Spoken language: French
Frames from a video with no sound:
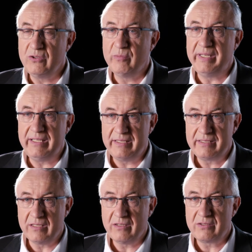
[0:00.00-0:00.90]
une
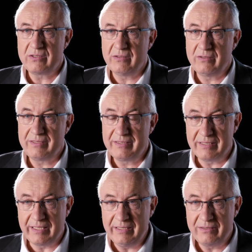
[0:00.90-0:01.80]
obéissance euh,
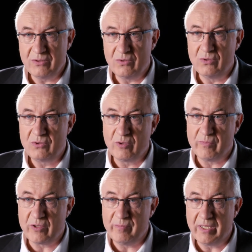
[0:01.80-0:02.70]
stricte au
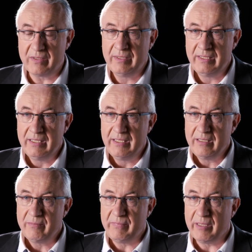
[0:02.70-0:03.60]
commandement.
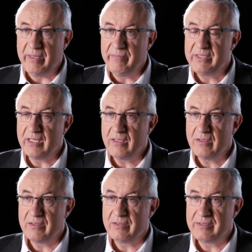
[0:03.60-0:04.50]
Mais en même
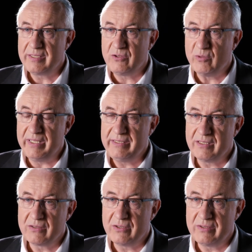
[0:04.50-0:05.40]
temps, euh, cette
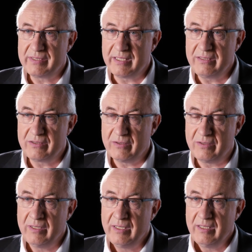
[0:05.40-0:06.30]
obéissance stricte, euh,